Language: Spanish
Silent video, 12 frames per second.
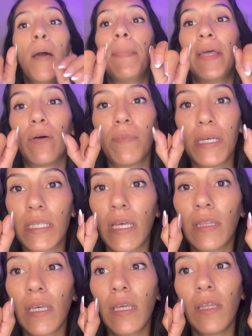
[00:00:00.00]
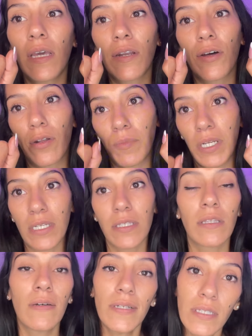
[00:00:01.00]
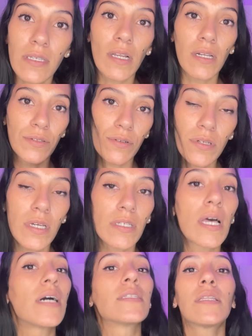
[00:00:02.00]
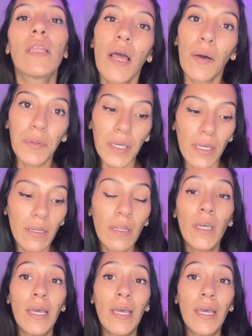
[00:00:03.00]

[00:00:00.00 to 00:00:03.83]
Pero me sentí y dije, no, Romina, si te vas a hacer las uñas, hacételas bien.